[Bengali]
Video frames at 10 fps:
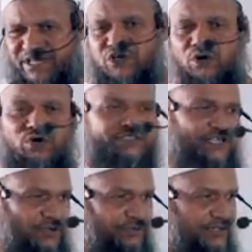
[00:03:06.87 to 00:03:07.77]
বিজোড়
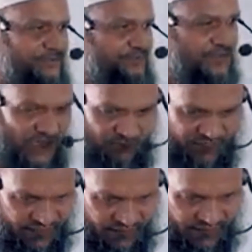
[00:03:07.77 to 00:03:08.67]
হতে হবে তার
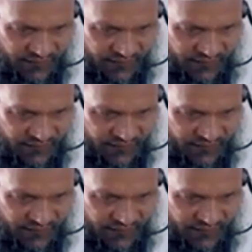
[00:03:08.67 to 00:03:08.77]
মানে